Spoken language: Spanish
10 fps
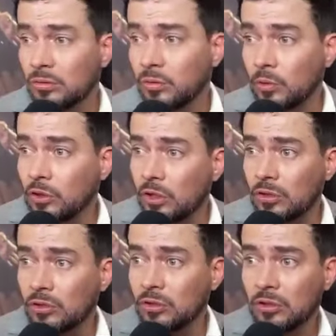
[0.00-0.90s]

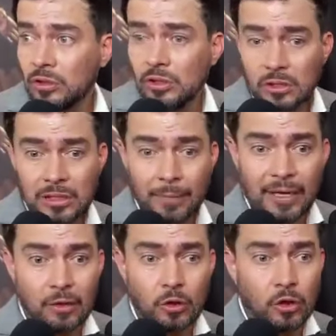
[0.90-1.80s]
unión,
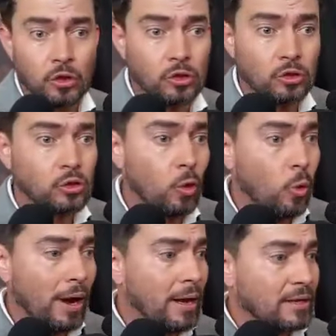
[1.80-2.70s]
saber que no,
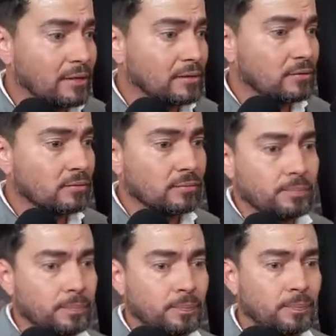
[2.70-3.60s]
juegan
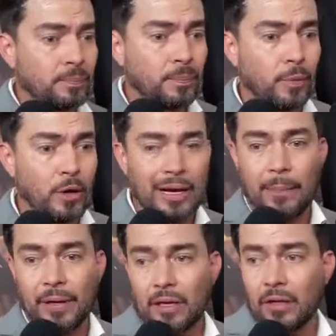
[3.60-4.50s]
por el
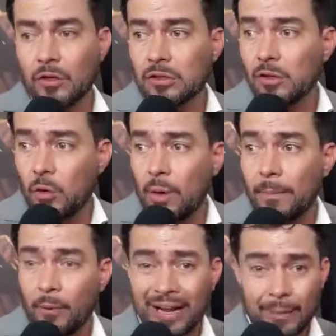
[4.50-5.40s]
apellido, sino juegan
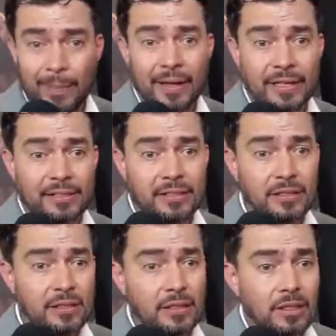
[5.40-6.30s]
por el país.
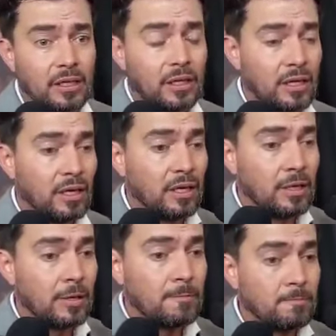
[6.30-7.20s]

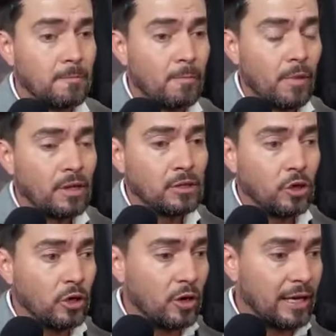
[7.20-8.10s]
Eh, yo creo